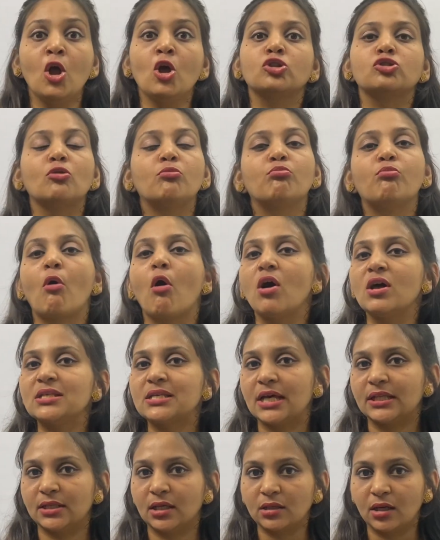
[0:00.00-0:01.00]
तो बहुत
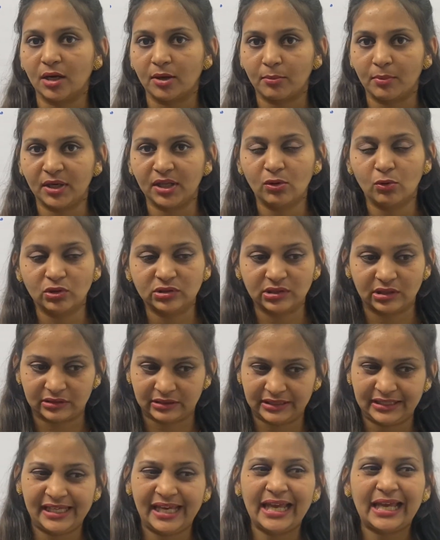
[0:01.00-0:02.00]
ज़्यादा गड़बड़ी हो
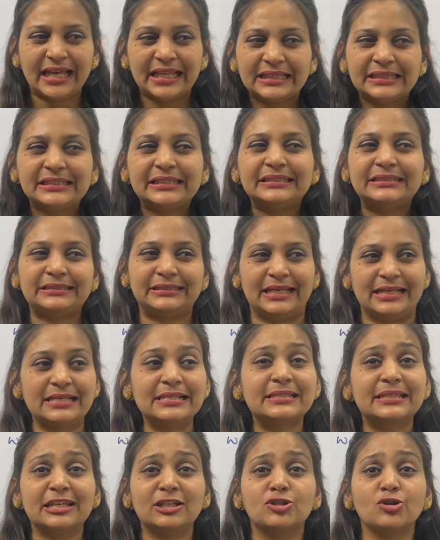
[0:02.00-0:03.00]
सकती है इन द
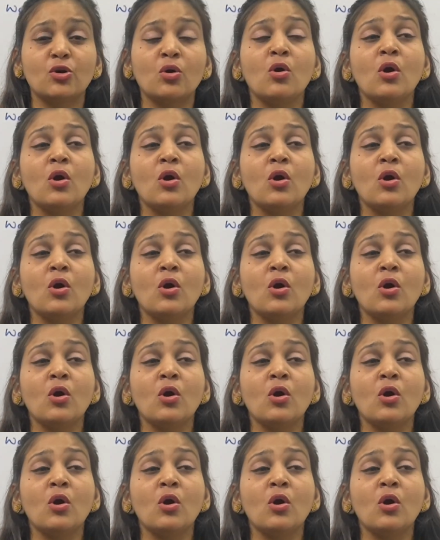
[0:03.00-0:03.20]
सेंस कि जो